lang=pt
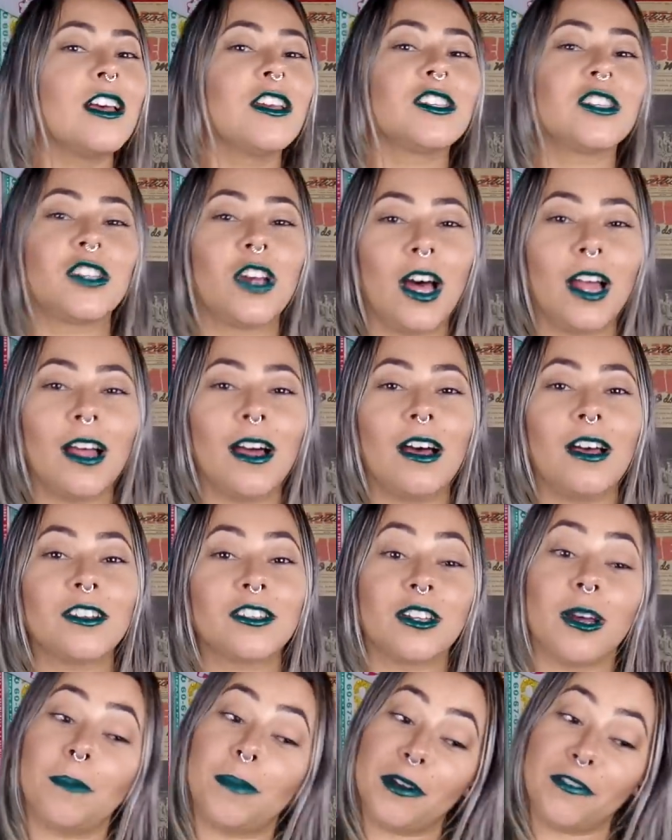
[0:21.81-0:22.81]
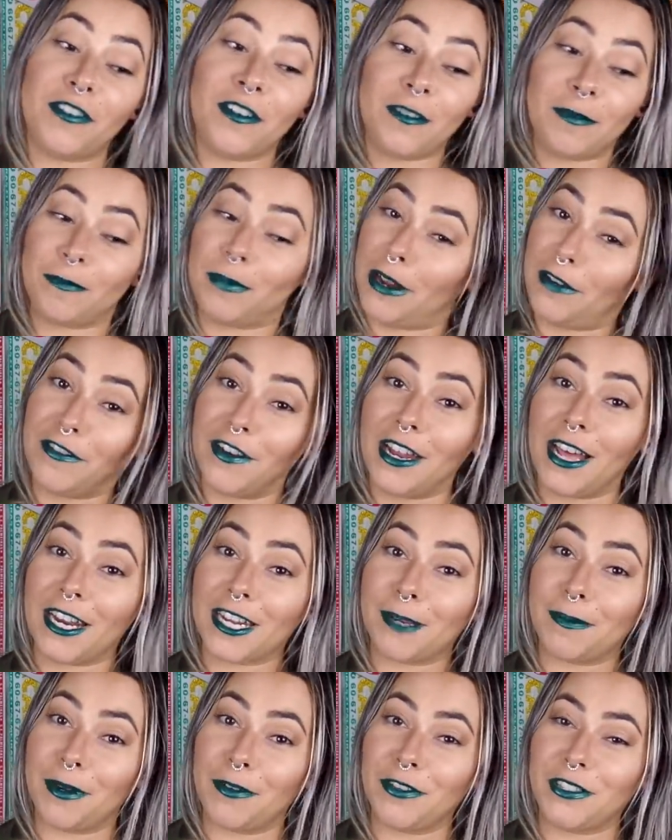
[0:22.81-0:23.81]
Só, só pra, pra falar
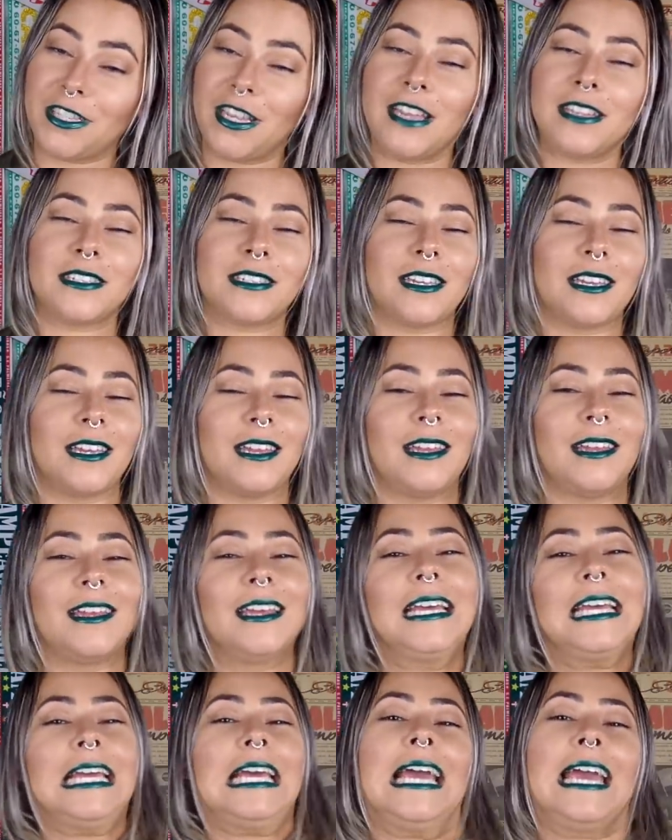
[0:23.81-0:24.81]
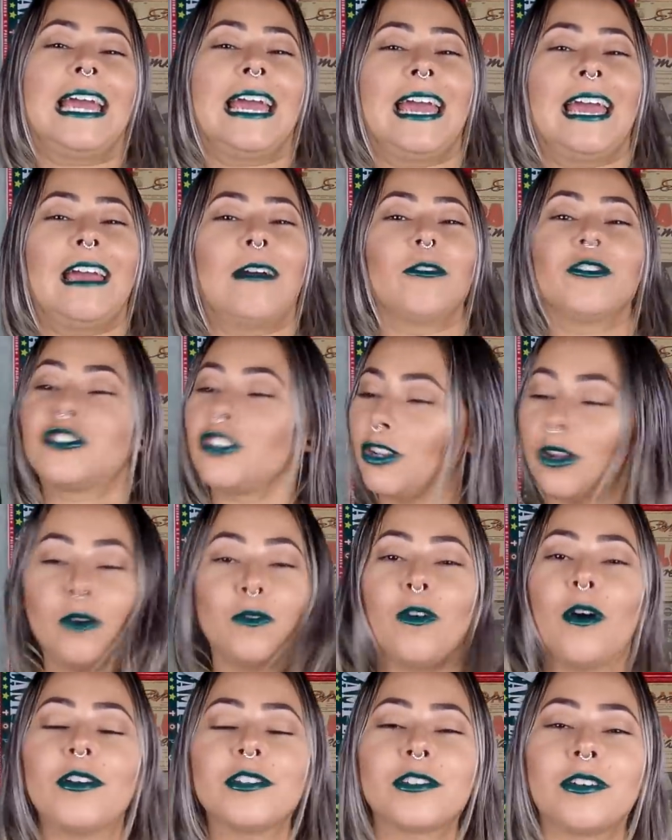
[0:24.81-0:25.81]
aqui pra vocês que é, hoje eu não
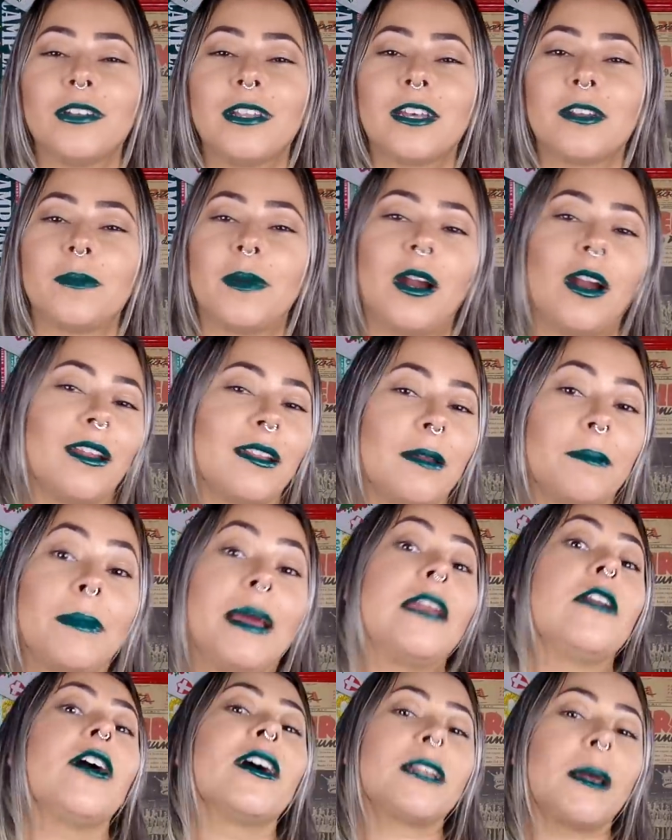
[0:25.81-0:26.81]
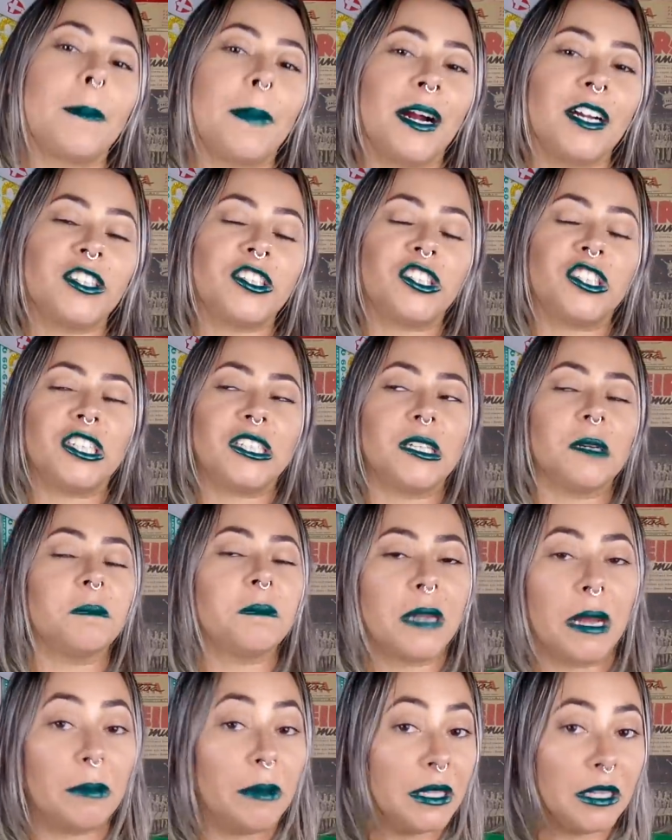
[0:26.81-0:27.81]
vou escolher o melhor, melhor da partida.
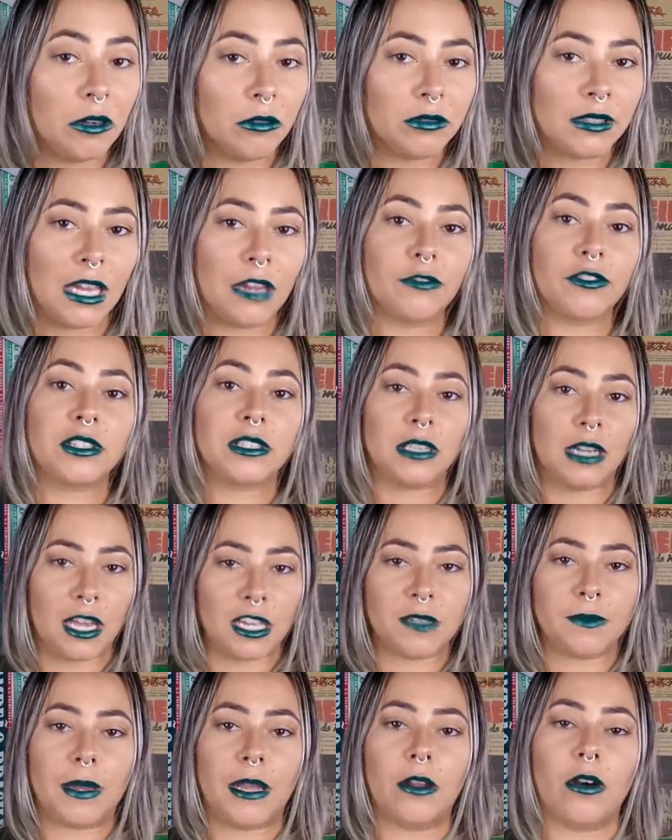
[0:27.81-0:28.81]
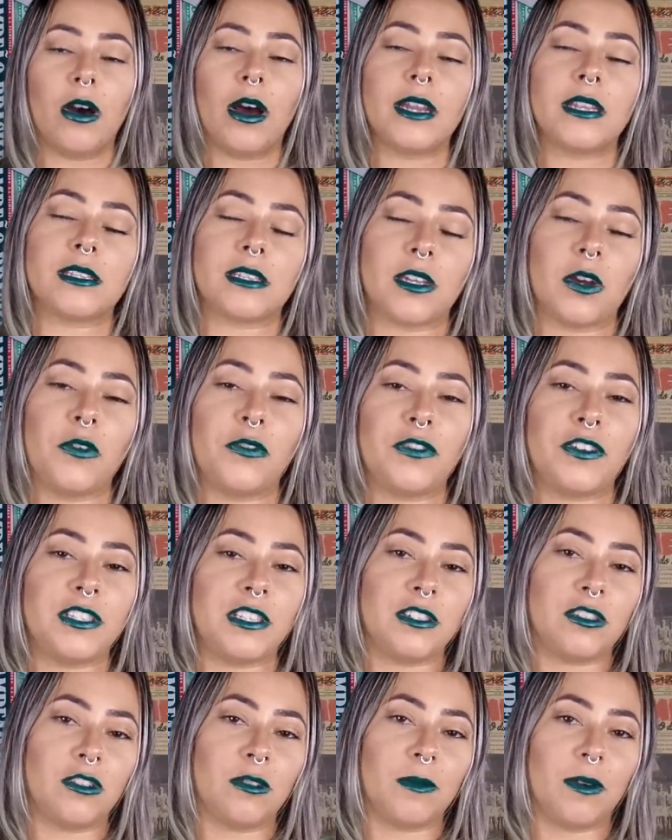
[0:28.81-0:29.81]
Pra mim não teve os três melhores, que eu fiz
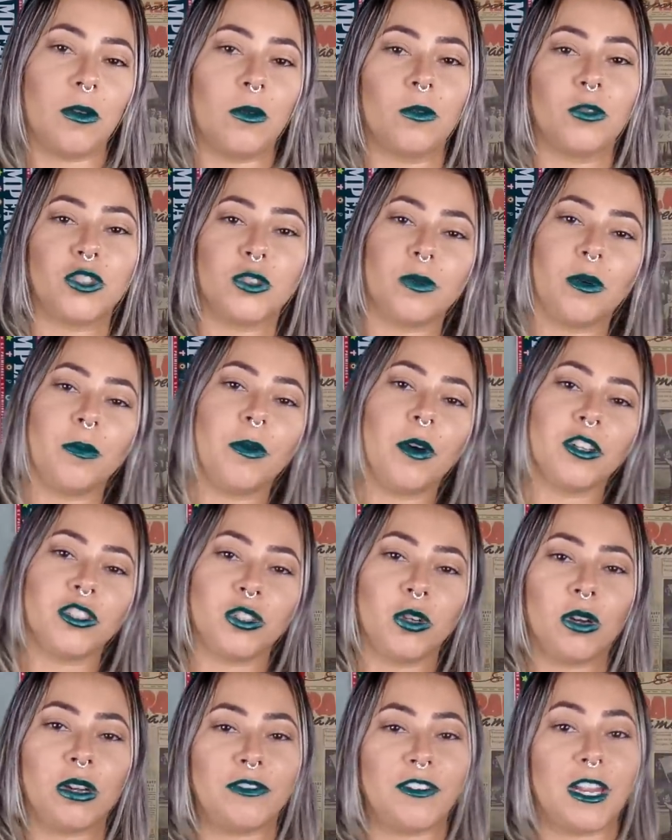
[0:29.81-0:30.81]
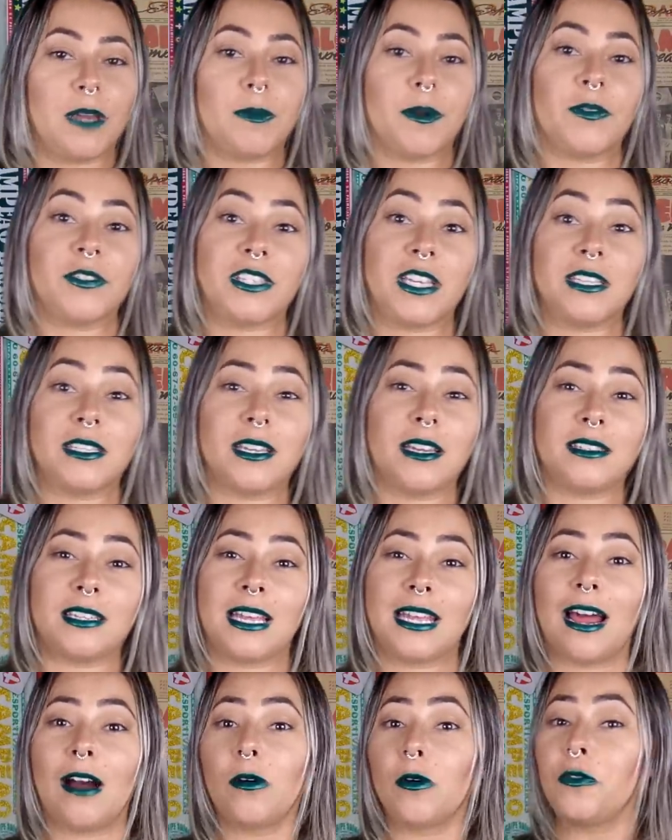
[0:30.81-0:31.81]
isso no meu último pós-jogo e falei pra vocês que ia
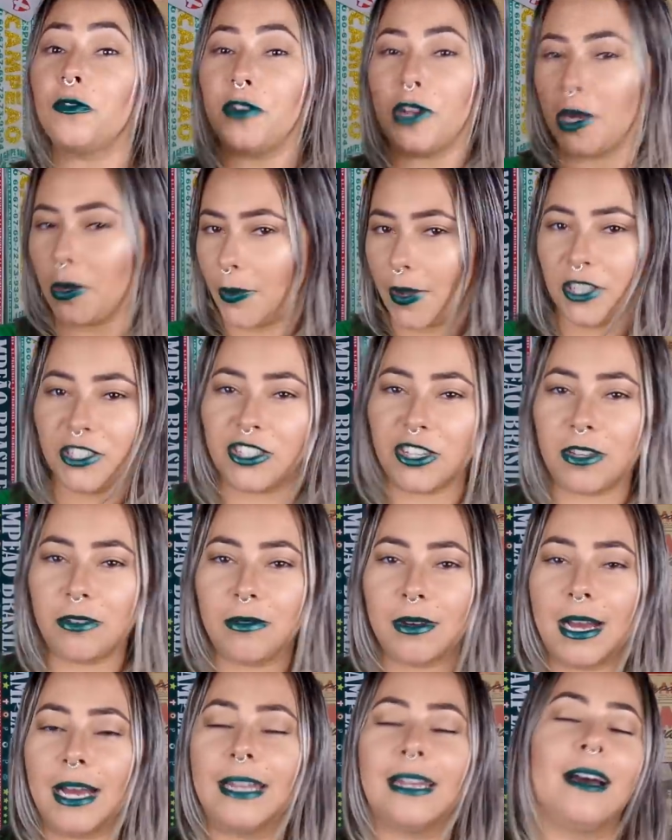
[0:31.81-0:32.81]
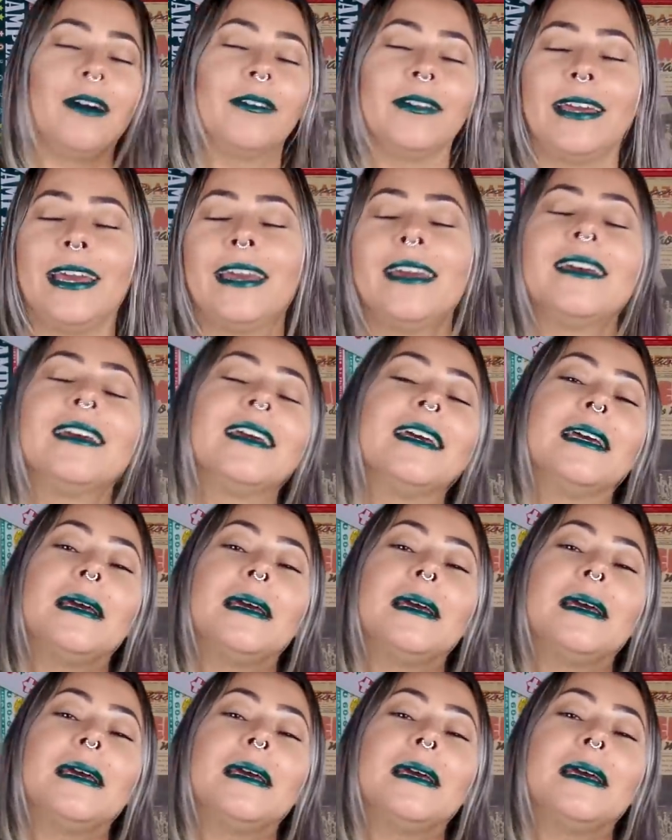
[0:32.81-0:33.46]
ser algo frequente aqui no canal, né?